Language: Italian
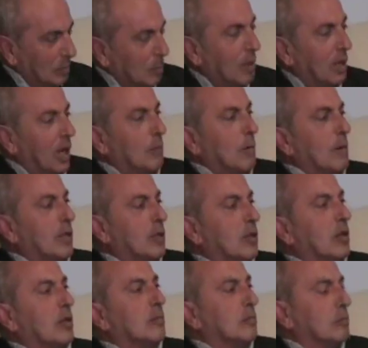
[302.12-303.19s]
bene al momento
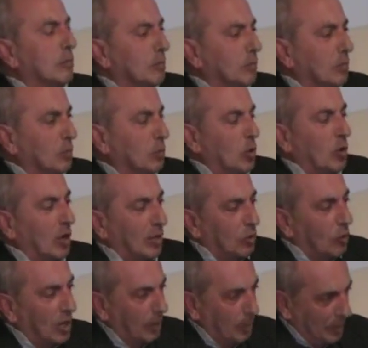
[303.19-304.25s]
io non, ho,
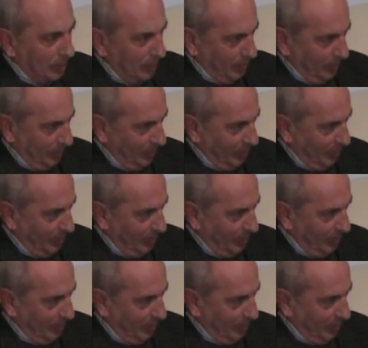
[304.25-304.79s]
non capivo